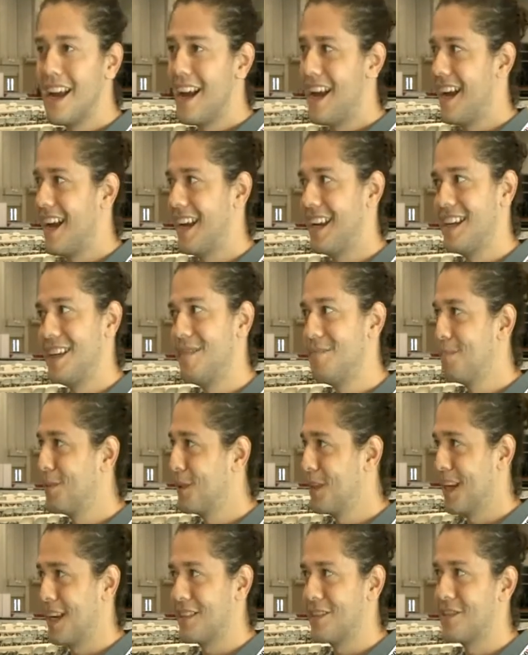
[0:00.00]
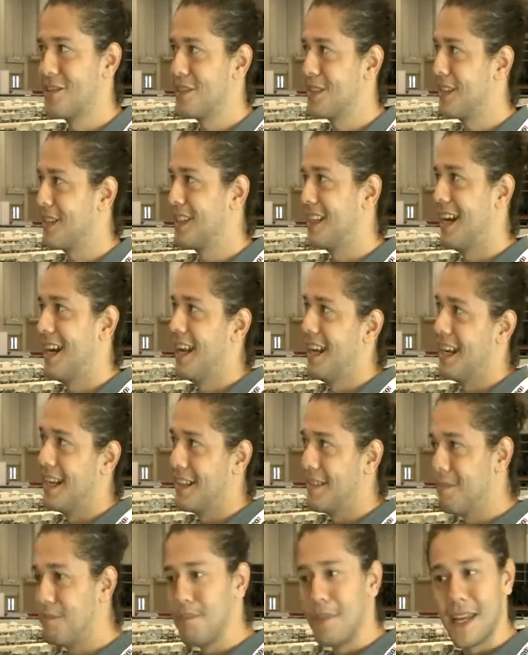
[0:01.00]
hay proyectos que
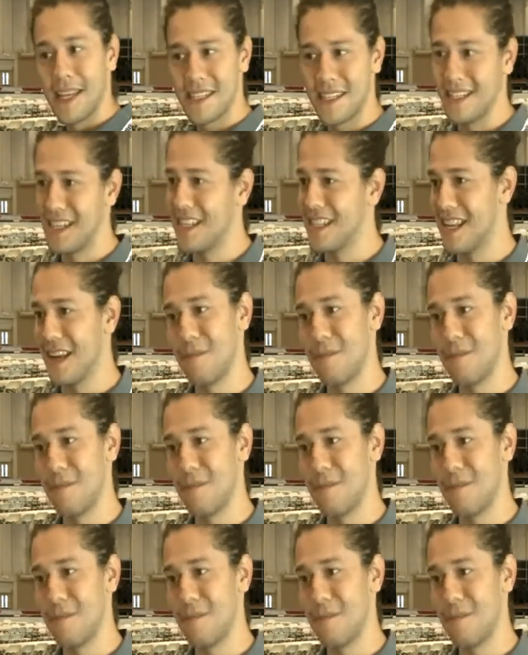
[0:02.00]
traen peces,